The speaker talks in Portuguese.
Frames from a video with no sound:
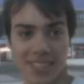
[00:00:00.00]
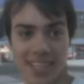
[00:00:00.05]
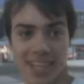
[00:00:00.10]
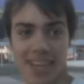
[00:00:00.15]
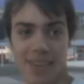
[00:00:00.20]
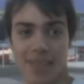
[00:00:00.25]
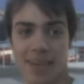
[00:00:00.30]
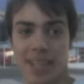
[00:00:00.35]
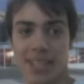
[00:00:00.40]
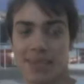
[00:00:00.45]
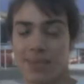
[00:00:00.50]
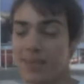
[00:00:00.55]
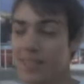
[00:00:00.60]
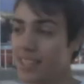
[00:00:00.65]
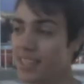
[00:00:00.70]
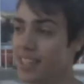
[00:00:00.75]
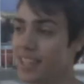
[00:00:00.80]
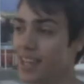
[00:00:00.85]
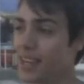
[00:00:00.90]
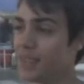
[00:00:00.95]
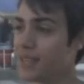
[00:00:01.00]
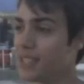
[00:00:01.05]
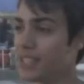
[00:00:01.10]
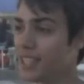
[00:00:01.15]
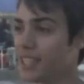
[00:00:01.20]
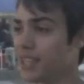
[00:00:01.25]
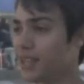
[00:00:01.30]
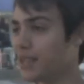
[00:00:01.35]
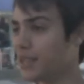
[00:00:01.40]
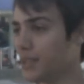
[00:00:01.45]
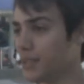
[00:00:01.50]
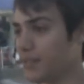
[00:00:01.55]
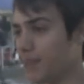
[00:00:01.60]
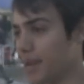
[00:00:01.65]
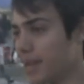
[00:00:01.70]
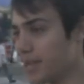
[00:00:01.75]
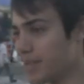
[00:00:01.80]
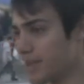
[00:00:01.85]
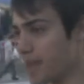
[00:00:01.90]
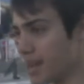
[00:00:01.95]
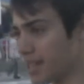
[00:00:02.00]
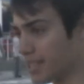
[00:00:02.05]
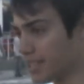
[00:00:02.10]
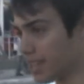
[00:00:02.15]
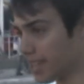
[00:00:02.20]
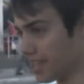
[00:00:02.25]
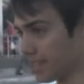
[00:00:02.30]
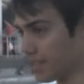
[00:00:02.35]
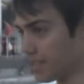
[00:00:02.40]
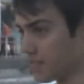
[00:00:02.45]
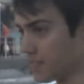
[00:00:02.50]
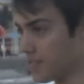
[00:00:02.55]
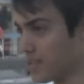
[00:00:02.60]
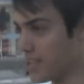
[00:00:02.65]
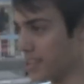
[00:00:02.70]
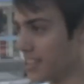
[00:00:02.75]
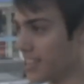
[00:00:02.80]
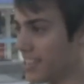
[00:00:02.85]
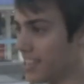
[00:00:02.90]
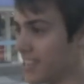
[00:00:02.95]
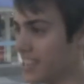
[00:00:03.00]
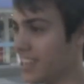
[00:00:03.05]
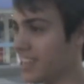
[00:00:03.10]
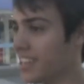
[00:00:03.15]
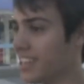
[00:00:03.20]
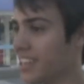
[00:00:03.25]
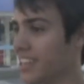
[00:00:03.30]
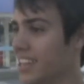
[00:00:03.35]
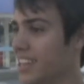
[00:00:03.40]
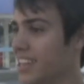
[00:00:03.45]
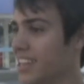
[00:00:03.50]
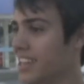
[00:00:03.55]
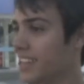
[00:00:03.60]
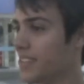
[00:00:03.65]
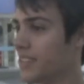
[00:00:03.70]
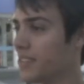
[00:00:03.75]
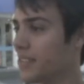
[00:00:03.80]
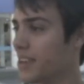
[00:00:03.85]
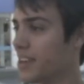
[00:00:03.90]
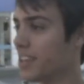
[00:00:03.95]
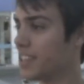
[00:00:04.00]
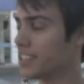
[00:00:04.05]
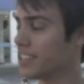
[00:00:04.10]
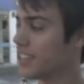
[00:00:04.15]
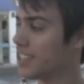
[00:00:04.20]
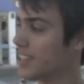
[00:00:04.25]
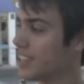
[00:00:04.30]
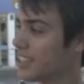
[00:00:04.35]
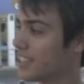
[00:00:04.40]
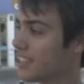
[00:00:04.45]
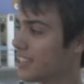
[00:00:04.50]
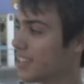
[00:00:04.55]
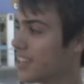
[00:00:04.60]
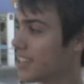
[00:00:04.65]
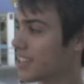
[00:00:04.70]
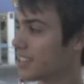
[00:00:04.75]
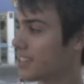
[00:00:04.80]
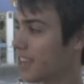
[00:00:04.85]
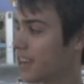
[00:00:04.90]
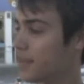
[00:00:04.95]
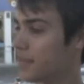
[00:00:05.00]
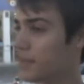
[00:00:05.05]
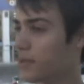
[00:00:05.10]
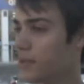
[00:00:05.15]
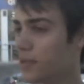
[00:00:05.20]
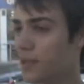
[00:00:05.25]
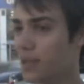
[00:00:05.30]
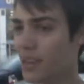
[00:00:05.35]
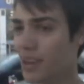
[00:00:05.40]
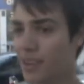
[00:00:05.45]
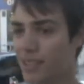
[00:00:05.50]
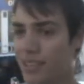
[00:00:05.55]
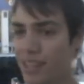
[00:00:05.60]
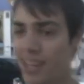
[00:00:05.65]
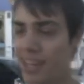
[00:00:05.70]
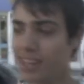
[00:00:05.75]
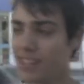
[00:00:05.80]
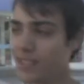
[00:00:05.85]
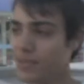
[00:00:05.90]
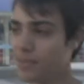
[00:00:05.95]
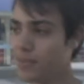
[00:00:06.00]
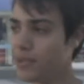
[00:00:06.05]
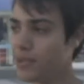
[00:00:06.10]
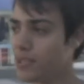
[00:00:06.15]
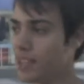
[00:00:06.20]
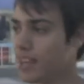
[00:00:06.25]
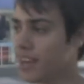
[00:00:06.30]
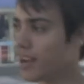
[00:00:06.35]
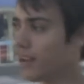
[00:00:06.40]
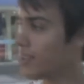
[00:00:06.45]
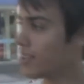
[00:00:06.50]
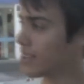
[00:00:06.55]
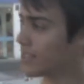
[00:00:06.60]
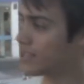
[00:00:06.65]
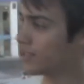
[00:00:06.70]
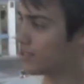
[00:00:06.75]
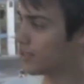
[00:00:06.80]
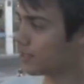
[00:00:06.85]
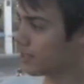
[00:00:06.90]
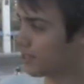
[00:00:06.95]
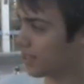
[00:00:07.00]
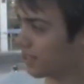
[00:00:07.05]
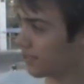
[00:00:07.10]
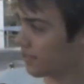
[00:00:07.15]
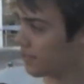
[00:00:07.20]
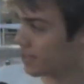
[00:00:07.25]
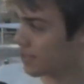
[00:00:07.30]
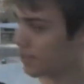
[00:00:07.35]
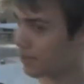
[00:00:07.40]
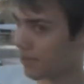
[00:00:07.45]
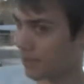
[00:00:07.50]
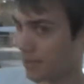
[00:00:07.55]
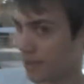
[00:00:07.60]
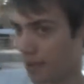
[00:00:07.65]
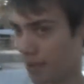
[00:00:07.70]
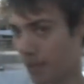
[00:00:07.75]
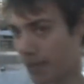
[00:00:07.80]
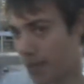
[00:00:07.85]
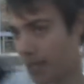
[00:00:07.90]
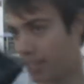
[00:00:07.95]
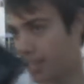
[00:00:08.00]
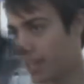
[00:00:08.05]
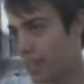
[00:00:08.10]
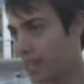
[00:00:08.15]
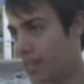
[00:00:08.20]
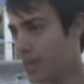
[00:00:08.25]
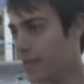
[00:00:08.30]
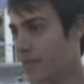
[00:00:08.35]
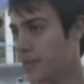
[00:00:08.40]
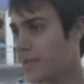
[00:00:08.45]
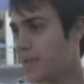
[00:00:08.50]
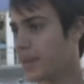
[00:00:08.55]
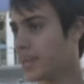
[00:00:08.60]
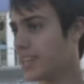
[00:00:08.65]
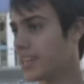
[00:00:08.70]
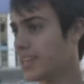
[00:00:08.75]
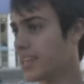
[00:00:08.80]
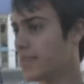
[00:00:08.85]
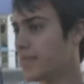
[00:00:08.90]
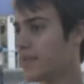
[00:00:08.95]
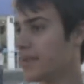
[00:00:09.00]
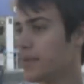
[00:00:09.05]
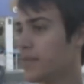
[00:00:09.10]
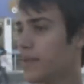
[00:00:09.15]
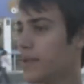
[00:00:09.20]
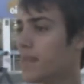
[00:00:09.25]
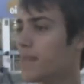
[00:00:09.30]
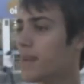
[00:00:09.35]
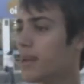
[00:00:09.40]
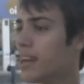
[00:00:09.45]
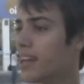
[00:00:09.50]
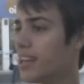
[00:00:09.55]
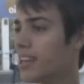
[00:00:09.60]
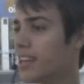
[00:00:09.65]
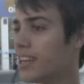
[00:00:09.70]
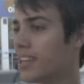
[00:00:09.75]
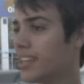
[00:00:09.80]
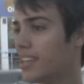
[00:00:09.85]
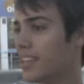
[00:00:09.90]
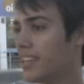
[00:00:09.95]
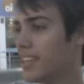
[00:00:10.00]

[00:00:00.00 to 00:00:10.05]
Eu cheguei faz muito tempo, eu já estava acostumado em passar aqui no meio aqui, daí acho que essa alteração acabou alterando muito a rota que os outros têm que fazer. Por exemplo, tem que passar aqui para ir para academia, para ir para lá.